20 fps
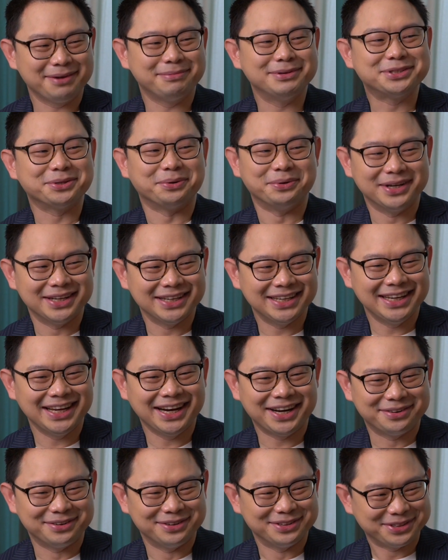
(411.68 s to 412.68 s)
นี้ก็เป็นส่วนหนึ่งที่
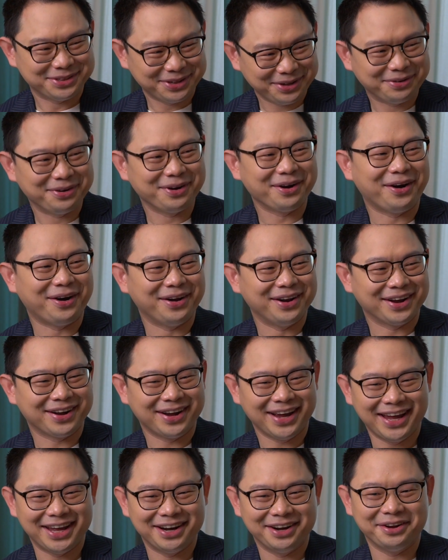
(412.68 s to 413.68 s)
เราช่วยองค์กรแล้ว
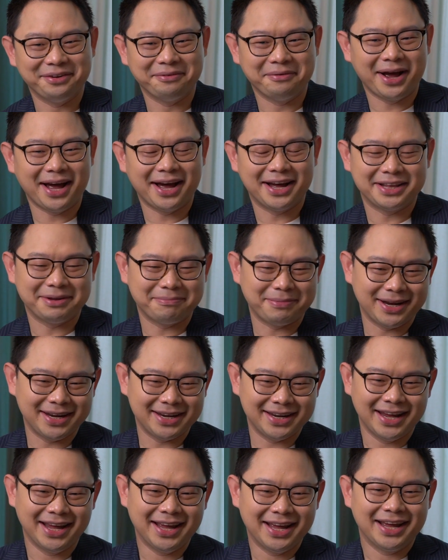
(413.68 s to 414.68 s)
ก็เห็นเลยว่าจะเป็น
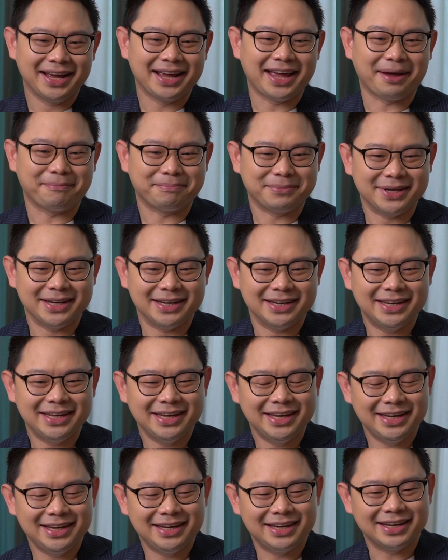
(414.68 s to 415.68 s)
แกลบหนึ่ง
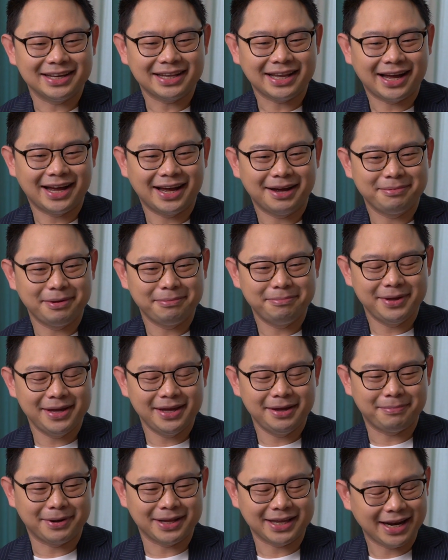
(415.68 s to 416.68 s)
ที่ถ้า
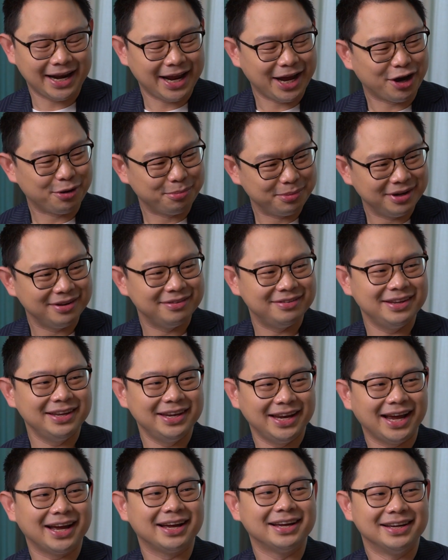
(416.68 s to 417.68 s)
พี่ๆพัฒนาคอมมิชชั่
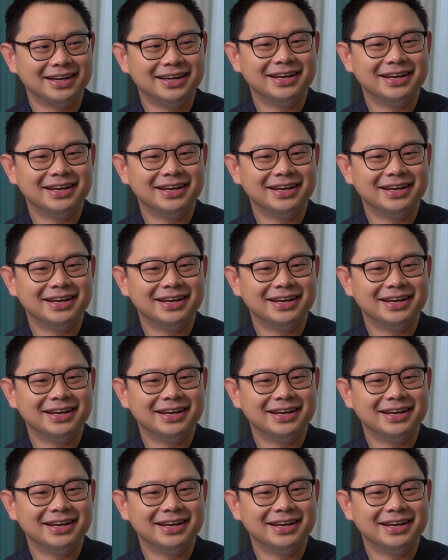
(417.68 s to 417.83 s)
นเนี้ย